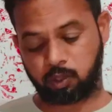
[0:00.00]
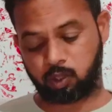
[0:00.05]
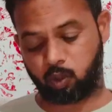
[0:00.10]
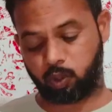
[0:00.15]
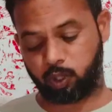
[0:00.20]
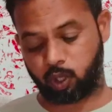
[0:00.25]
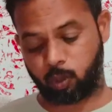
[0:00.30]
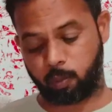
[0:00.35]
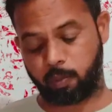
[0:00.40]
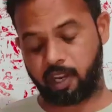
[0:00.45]

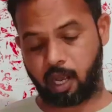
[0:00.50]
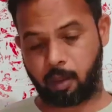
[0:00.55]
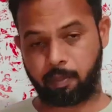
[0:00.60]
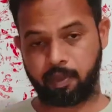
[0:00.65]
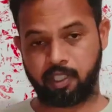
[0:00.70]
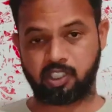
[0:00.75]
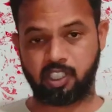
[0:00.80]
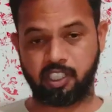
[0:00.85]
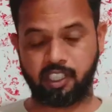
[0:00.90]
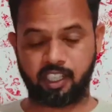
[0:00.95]
बदौनी को मैं यहाँ
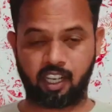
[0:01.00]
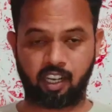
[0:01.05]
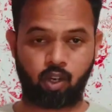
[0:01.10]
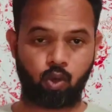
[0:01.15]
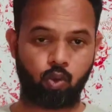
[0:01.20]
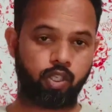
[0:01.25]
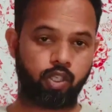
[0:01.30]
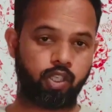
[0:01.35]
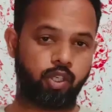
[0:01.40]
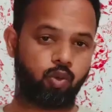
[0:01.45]
पे इसलिए डाल
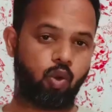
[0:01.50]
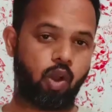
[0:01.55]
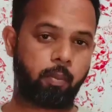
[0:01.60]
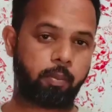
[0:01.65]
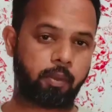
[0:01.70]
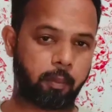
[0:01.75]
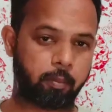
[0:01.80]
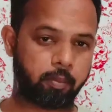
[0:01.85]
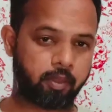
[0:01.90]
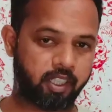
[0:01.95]
रहा हूँ कि इनको आप
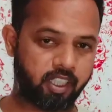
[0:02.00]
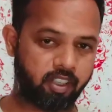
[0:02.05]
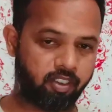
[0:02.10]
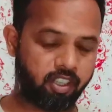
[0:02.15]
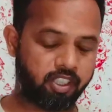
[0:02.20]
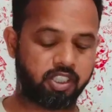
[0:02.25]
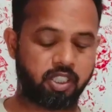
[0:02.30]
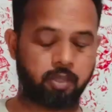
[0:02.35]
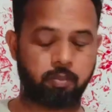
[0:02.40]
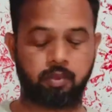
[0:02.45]
कैप्टन या
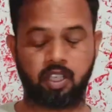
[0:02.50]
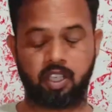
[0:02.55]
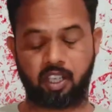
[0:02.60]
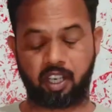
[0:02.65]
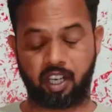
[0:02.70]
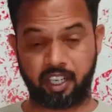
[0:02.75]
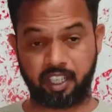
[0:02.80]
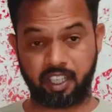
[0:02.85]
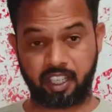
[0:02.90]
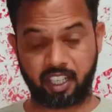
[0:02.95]
वाइस कैप्टन
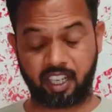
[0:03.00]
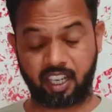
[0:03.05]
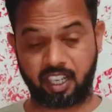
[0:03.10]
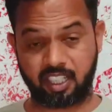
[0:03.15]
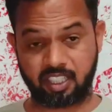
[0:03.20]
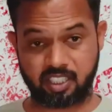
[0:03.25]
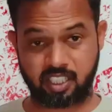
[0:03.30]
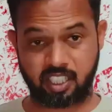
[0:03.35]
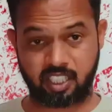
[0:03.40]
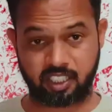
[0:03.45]
ट्राई
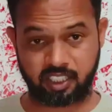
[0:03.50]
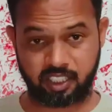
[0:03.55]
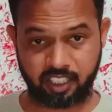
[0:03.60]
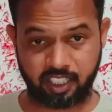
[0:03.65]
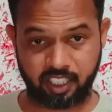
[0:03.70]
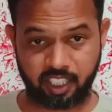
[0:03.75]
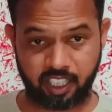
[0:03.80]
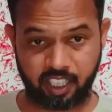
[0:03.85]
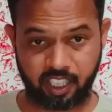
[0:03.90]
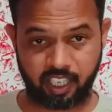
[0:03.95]
कर
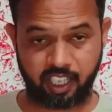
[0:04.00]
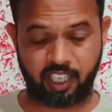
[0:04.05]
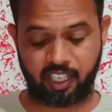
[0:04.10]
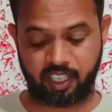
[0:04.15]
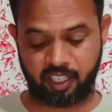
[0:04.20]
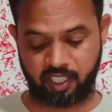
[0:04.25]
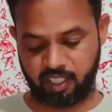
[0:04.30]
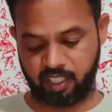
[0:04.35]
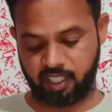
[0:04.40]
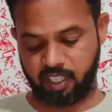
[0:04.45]
सकते हैं
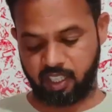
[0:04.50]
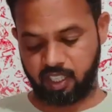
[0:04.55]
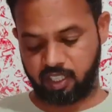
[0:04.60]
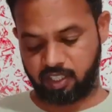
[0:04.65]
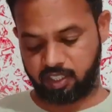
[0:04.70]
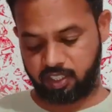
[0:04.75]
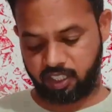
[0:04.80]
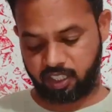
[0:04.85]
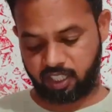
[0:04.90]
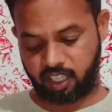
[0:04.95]

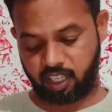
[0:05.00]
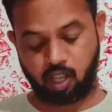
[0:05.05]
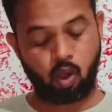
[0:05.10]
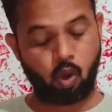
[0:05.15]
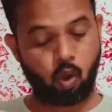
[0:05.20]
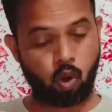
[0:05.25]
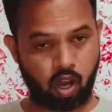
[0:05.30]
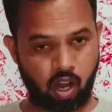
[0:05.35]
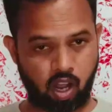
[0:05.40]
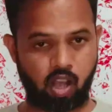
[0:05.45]
ठीक है
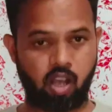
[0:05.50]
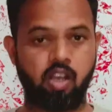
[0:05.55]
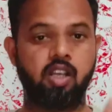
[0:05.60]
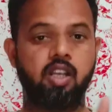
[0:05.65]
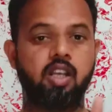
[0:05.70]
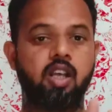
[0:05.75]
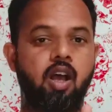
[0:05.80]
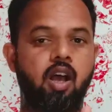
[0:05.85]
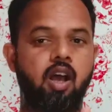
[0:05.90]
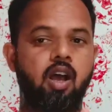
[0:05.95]
और हाँ
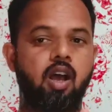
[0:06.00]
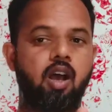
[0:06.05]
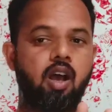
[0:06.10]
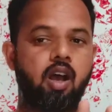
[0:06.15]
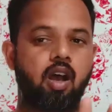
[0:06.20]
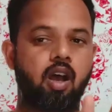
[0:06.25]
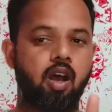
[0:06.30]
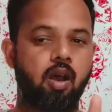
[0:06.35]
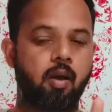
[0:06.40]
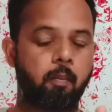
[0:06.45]

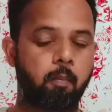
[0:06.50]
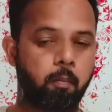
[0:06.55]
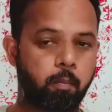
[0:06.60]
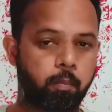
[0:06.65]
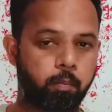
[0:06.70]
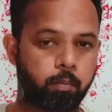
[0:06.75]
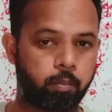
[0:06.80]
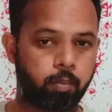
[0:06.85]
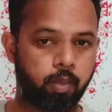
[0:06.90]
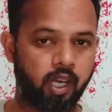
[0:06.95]

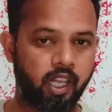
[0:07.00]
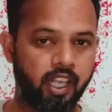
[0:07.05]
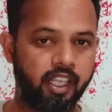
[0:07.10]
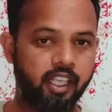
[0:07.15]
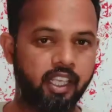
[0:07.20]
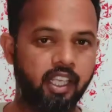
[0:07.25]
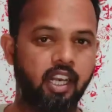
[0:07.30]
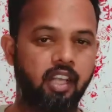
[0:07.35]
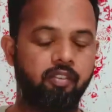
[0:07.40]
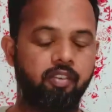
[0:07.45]

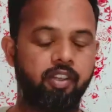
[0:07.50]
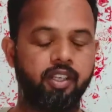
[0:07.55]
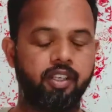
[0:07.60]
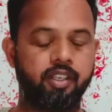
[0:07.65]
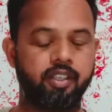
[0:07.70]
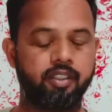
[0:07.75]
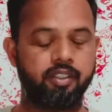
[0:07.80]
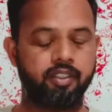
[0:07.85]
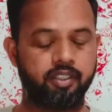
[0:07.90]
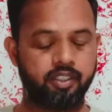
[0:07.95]
प्लेइंग इलेवन
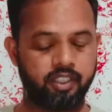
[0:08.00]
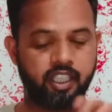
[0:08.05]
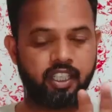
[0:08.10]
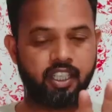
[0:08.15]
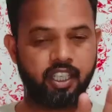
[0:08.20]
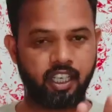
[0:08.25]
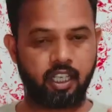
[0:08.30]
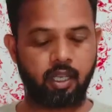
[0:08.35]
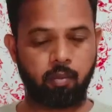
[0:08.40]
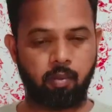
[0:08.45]

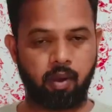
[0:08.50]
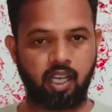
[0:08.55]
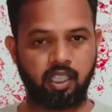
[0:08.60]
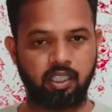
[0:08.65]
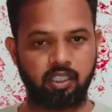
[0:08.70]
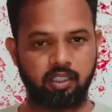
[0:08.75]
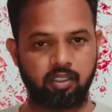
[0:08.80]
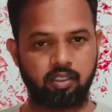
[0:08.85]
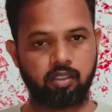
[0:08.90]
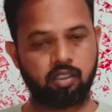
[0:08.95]
देखने के
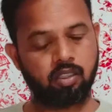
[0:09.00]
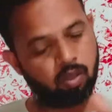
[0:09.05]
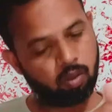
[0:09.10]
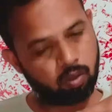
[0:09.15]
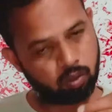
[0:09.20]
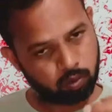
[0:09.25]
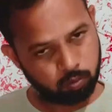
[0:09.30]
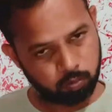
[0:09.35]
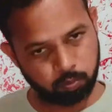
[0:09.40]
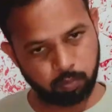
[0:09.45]
बाद
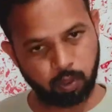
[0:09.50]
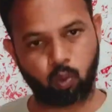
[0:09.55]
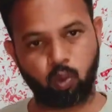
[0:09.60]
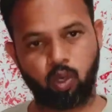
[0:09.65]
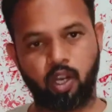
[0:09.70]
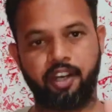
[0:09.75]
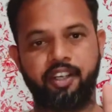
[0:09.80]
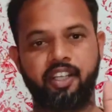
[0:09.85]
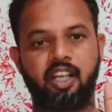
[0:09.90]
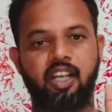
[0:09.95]
बिल्कुल
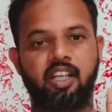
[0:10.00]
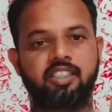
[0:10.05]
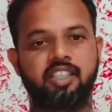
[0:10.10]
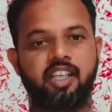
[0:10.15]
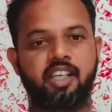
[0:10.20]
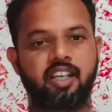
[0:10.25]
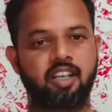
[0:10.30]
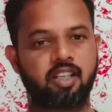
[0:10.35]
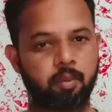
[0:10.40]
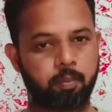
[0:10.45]
आइडिया लग
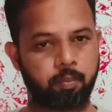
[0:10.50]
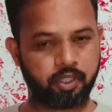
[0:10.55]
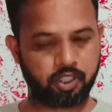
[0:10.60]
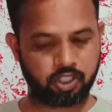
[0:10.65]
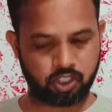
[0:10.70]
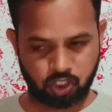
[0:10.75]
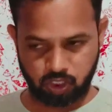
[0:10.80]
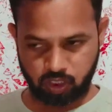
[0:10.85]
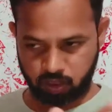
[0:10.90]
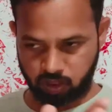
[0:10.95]
जाएगा कि
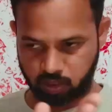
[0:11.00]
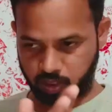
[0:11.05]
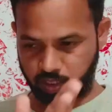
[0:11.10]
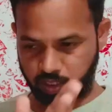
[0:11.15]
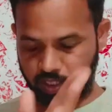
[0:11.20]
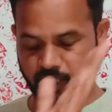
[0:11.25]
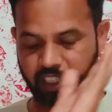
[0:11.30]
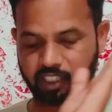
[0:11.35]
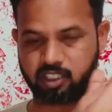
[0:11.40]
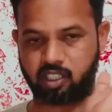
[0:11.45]
पिच
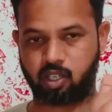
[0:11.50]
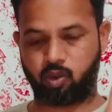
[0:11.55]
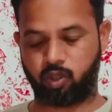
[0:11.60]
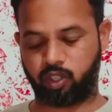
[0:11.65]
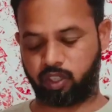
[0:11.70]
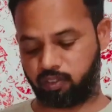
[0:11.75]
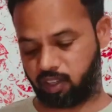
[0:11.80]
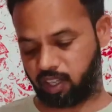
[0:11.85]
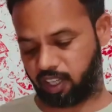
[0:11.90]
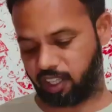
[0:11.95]
कैसा
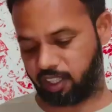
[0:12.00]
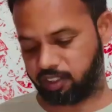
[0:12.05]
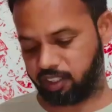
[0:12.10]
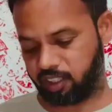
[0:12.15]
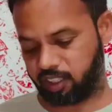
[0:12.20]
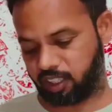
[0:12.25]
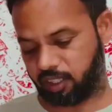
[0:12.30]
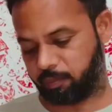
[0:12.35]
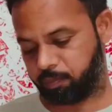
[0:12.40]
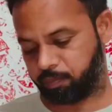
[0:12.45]
होने वाला है
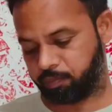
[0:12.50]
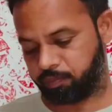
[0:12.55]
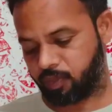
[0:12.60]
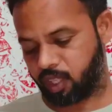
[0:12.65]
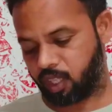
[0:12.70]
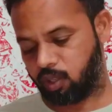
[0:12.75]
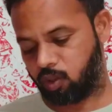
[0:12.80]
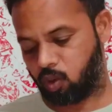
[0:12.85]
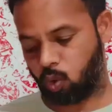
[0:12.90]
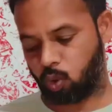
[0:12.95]
ठीक है
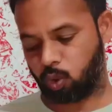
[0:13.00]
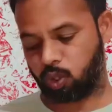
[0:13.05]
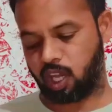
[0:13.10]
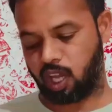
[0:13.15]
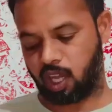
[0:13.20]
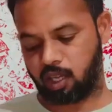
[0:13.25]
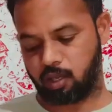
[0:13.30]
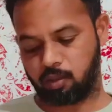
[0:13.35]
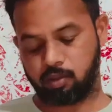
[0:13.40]
हुड्डा